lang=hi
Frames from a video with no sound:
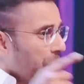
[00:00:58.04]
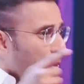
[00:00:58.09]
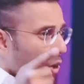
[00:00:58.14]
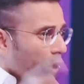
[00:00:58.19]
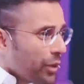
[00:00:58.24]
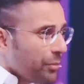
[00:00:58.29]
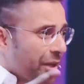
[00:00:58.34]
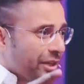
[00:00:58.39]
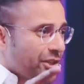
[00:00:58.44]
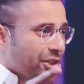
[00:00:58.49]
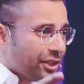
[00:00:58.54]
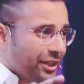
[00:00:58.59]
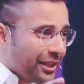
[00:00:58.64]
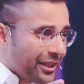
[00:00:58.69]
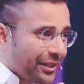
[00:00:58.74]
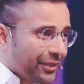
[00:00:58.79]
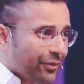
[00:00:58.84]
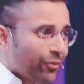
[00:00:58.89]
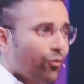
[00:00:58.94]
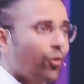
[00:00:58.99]
बोट भेजी
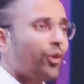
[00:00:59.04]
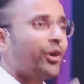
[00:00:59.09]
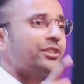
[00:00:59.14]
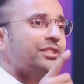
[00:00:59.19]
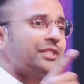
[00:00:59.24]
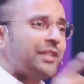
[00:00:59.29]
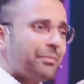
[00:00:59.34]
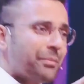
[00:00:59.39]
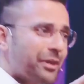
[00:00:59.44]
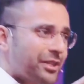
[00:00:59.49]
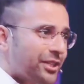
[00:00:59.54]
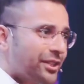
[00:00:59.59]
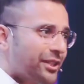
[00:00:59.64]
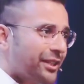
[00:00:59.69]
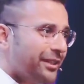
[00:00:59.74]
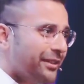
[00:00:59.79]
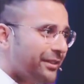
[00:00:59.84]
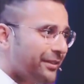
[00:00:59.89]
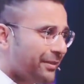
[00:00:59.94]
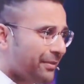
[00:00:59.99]
थी वो किसने भेजी
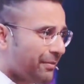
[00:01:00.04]
थी